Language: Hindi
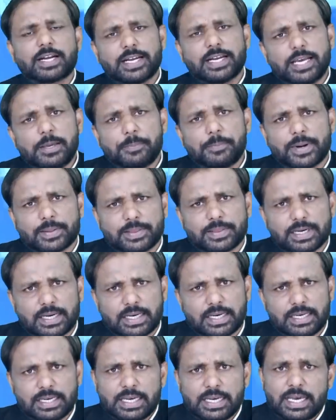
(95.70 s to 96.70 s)
फर्क नहीं पड़ता
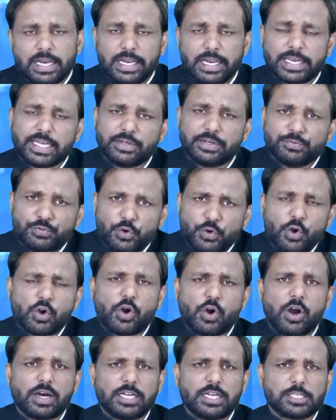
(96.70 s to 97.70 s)
है लेकिन वो
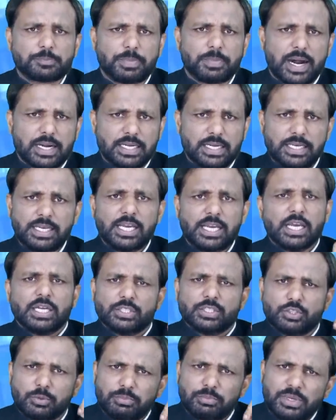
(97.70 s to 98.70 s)
कांग्रेस पार्टी
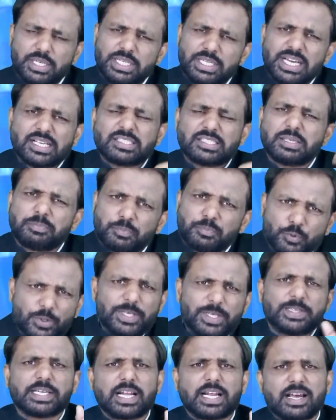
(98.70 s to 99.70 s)
जो मीडिया से
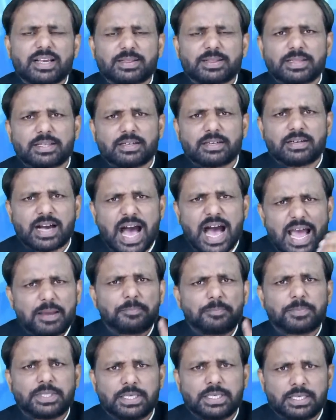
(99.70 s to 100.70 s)
पूरी तरह एक तरह
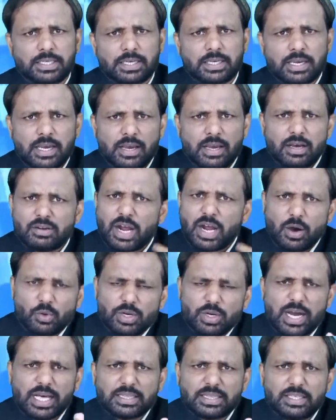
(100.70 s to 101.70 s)
गायब थी
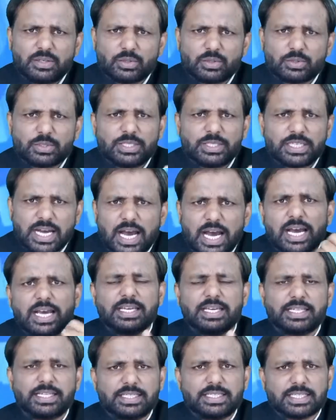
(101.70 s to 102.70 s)
राहुल गांधी को तो दिखाया
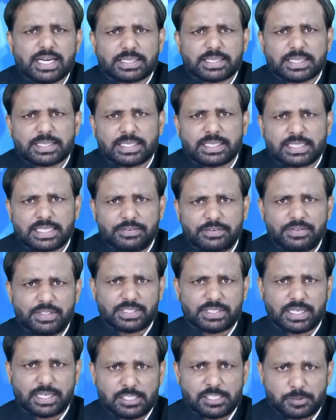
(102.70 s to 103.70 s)
ही नहीं जाता था टीवी
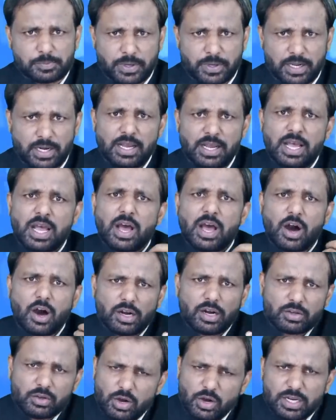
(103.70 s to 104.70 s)
चैनल्स पर
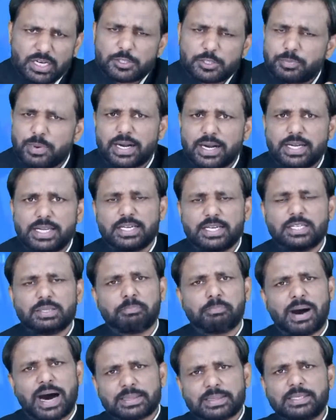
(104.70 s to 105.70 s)
और कांग्रेस पार्टी की
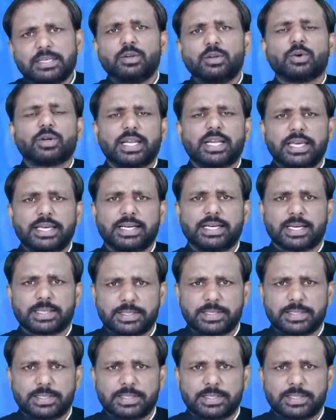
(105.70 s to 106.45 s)
बात ही लोग नहीं